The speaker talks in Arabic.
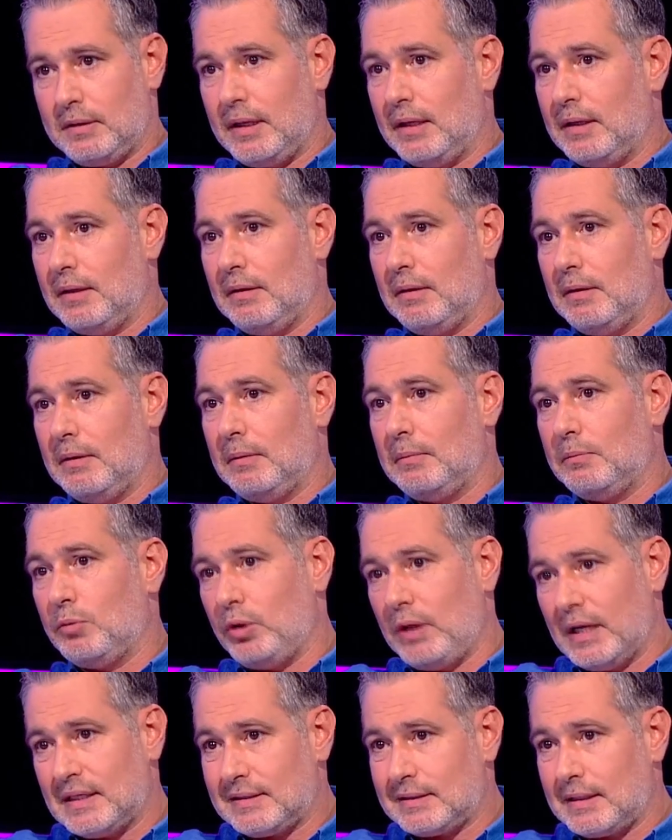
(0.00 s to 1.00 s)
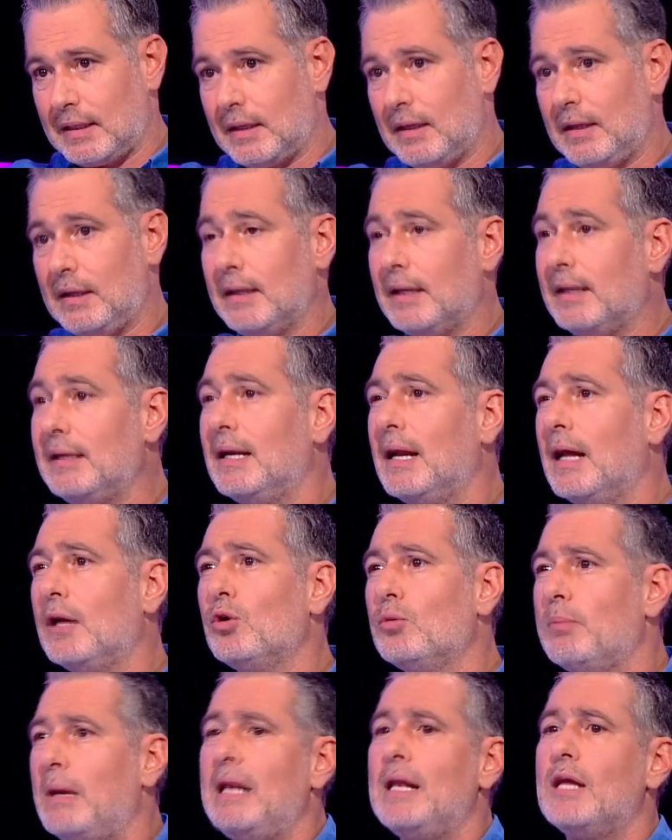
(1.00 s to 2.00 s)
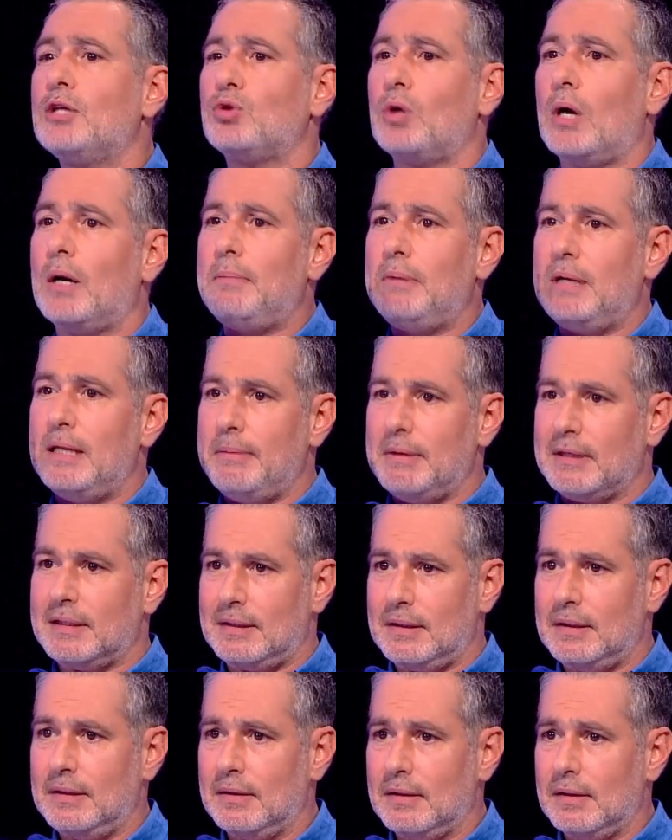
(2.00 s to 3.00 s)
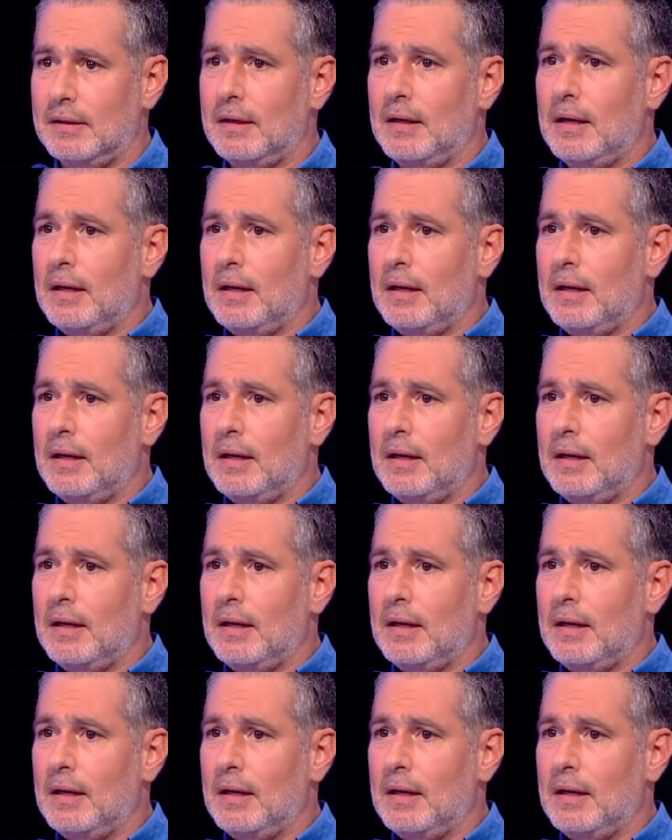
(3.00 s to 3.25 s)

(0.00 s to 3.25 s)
كان ميسره هن لانه بلشوا قبلي بكثير